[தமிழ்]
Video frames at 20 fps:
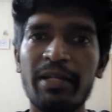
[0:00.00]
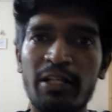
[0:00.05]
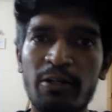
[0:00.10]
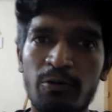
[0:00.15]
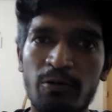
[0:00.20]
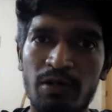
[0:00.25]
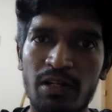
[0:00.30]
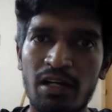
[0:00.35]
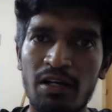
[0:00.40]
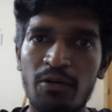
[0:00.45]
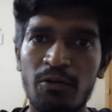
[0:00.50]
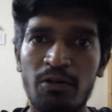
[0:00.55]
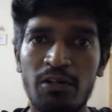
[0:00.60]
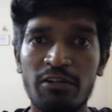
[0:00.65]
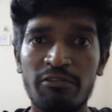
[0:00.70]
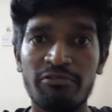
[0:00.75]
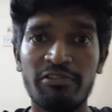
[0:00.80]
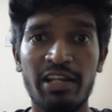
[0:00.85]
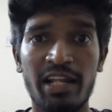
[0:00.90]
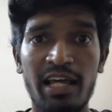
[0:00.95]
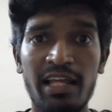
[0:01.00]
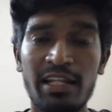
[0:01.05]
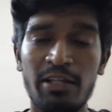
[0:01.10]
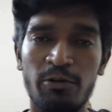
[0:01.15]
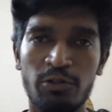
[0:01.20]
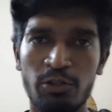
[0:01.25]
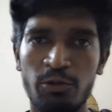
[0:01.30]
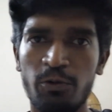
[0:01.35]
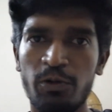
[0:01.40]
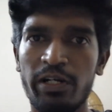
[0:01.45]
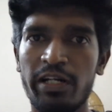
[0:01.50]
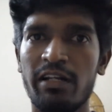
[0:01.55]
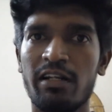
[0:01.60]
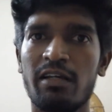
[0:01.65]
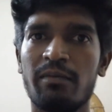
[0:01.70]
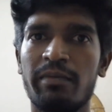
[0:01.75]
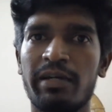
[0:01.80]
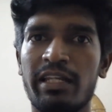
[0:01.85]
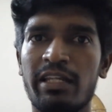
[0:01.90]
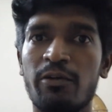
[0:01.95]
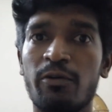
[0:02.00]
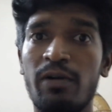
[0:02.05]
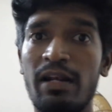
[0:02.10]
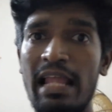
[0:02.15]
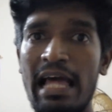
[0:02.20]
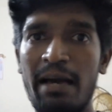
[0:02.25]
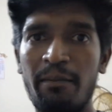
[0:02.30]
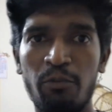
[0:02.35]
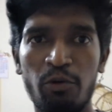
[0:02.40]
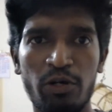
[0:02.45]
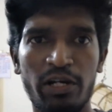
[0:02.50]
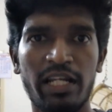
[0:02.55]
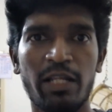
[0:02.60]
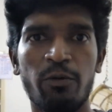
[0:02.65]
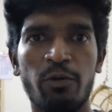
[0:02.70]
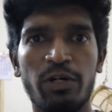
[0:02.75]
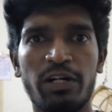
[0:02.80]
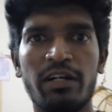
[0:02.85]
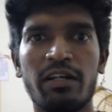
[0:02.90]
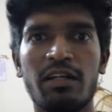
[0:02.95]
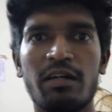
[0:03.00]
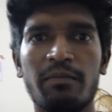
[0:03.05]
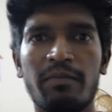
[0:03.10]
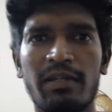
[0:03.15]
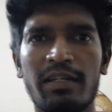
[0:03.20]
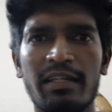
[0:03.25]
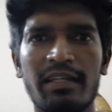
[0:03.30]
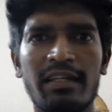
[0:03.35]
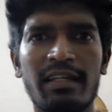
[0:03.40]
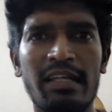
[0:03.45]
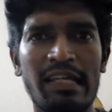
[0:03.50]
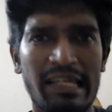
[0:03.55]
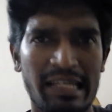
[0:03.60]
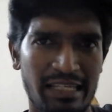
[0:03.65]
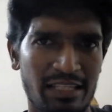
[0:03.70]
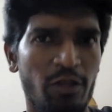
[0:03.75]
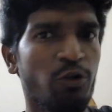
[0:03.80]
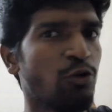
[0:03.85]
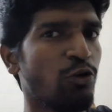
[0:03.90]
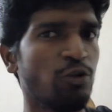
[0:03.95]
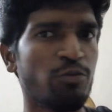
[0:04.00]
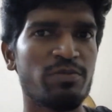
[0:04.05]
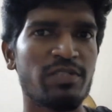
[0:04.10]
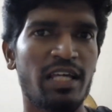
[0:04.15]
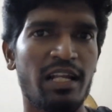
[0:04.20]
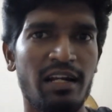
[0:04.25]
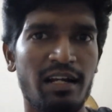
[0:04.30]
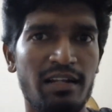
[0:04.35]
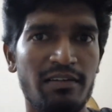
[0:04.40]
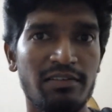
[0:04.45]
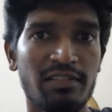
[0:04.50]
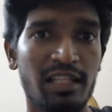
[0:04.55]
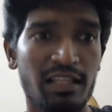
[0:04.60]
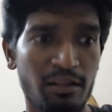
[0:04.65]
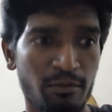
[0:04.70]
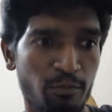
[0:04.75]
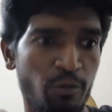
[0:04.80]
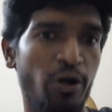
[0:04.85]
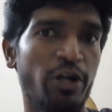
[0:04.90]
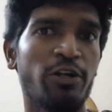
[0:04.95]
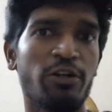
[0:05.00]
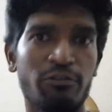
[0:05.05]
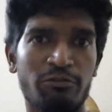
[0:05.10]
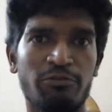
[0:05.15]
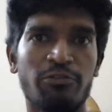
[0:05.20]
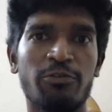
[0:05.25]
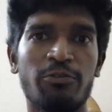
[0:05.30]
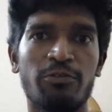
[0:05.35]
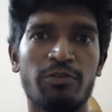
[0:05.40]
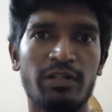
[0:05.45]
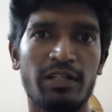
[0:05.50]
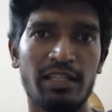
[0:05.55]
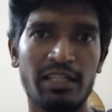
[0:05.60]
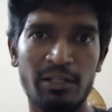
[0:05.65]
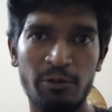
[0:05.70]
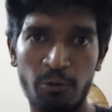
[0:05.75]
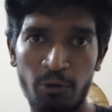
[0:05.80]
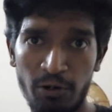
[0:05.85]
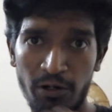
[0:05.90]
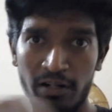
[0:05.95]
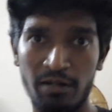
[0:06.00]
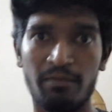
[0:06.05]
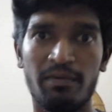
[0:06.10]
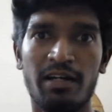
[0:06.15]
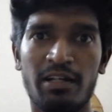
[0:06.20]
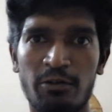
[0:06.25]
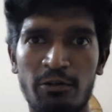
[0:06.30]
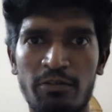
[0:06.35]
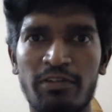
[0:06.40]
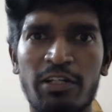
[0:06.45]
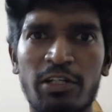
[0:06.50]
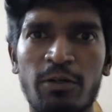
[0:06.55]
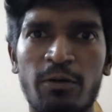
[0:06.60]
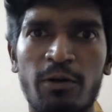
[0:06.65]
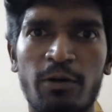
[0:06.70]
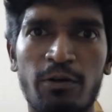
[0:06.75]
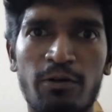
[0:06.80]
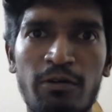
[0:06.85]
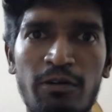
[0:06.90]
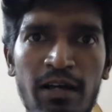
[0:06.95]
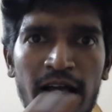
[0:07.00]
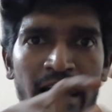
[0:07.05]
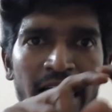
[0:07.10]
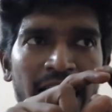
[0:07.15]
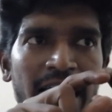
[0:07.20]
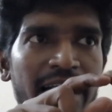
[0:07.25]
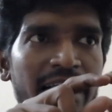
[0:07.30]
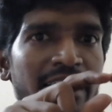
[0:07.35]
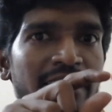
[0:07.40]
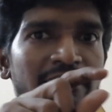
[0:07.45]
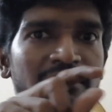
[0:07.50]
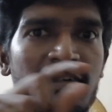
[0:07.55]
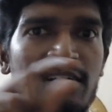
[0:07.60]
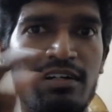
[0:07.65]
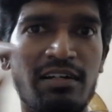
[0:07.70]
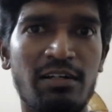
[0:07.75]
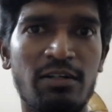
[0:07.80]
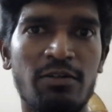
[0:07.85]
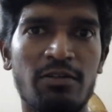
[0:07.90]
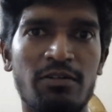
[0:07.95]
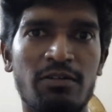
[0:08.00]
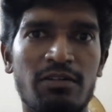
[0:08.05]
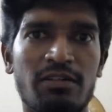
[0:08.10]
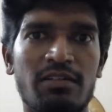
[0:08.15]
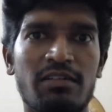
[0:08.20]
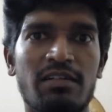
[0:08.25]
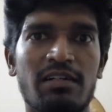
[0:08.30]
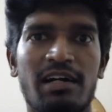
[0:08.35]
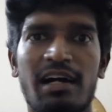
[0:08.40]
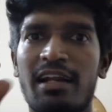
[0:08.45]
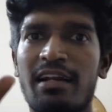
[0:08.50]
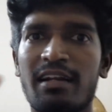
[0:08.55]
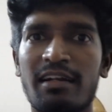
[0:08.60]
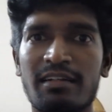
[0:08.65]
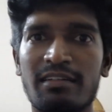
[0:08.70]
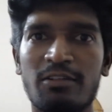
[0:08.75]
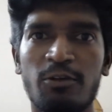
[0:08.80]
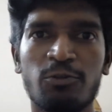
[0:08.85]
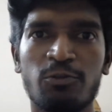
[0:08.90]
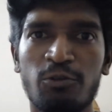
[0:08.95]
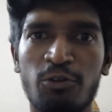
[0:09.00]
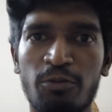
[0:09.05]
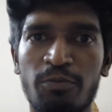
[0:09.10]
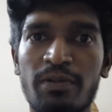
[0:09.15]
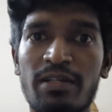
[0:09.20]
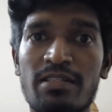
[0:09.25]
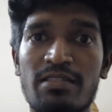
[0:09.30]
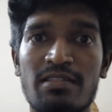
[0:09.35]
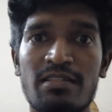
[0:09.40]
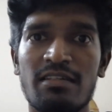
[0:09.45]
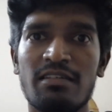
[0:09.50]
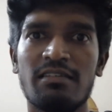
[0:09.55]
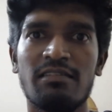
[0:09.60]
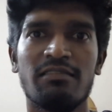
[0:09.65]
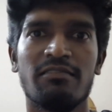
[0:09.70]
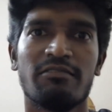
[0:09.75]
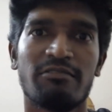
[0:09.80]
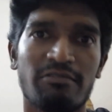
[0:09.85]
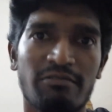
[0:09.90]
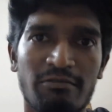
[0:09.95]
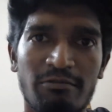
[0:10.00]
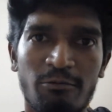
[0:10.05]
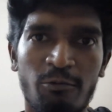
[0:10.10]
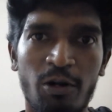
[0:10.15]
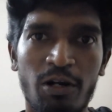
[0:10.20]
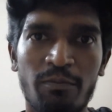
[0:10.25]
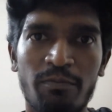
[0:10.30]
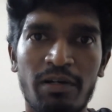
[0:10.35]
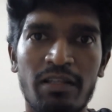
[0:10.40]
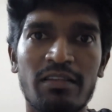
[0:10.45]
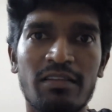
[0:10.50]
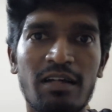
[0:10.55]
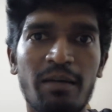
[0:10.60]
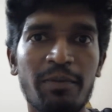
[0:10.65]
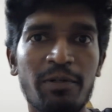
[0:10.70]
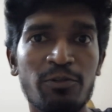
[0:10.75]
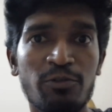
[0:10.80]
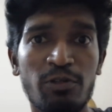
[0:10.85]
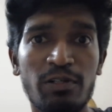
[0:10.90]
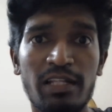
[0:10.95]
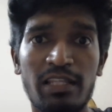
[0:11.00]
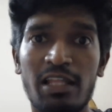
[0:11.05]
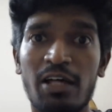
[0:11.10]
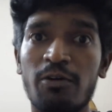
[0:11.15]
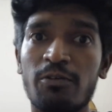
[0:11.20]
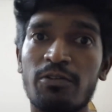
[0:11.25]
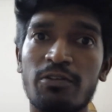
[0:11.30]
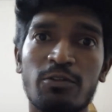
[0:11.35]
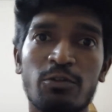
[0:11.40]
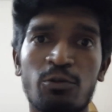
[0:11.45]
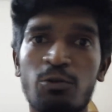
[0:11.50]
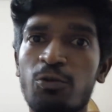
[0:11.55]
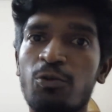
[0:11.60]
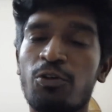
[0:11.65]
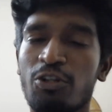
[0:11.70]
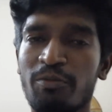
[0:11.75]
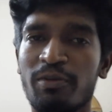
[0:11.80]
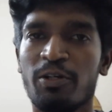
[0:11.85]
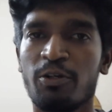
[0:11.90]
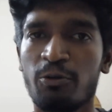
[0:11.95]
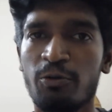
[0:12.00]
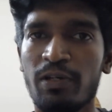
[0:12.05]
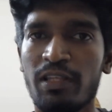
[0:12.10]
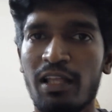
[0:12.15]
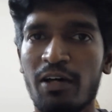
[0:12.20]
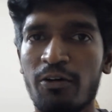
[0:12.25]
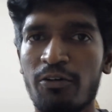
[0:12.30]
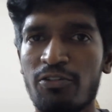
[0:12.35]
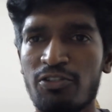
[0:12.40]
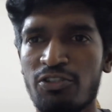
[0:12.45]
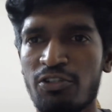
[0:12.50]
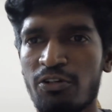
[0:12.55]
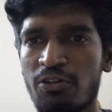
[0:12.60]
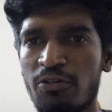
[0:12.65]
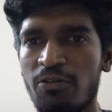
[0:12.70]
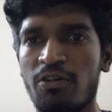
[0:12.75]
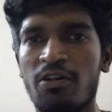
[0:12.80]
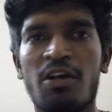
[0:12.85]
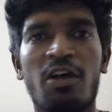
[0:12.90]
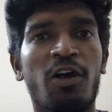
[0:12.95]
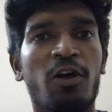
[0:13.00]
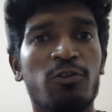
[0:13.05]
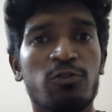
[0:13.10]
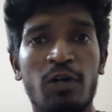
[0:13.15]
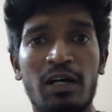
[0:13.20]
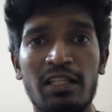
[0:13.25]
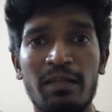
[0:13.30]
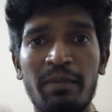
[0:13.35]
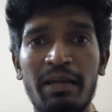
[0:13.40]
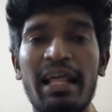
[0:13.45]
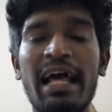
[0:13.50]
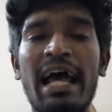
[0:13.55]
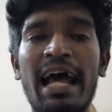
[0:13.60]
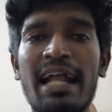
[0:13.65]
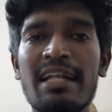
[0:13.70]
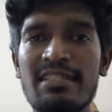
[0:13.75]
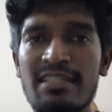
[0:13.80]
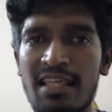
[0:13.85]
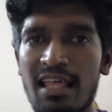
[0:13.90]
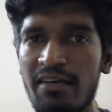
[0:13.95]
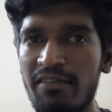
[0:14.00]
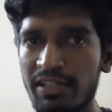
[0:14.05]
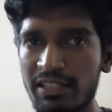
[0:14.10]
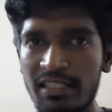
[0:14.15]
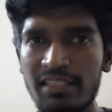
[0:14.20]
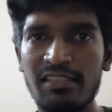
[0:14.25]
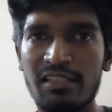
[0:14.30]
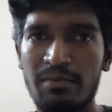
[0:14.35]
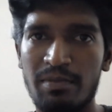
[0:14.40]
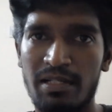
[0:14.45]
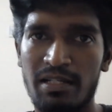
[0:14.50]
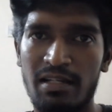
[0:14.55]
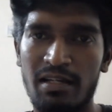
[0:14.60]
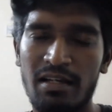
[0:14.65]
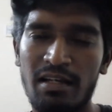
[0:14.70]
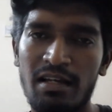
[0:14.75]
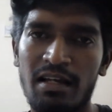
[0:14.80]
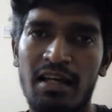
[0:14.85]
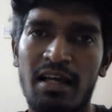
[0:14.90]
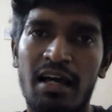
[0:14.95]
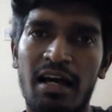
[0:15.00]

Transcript: எப்படி இருக்குன்னா ஒரு ஃபெராரி ஒருத்தர் ஓடிட்டு இருக்க மாதிரி ஒரு லேம்போர்கினி ஓடிட்டு இருக்க மாதிரி இதாவது யூடியூப் சேனலில் வந்து அதாவது பாயிண்ட் ஆஃப் வியூ நீங்கள் ஓட்டுற மாதிரி ஒரு வீடியோ இருக்கும் ஐ ஹவ் ஏர்ன்டு ஹண்ட்ரட் தௌசண்ட் ருபீஸ் இன் ஒன் மந்த் அப்படின்னு சொல்லிட்டு ஏதாவது ஒரு டூ டு ட்ரூ ஏதாவது விஷயம் இருக்கும் ஸோ அந்த மாதிரி ஆட்ஸ் ஏதாவது வந்துச்சு அப்படின்னா